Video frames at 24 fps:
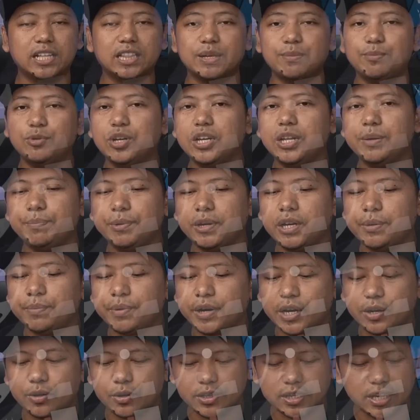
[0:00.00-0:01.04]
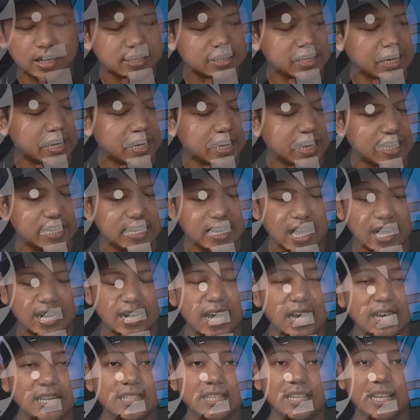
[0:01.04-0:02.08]
ketemu di video berikutnya. Saya Randy
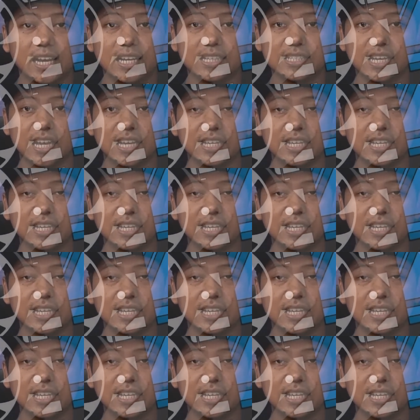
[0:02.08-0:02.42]
Adha, sekilas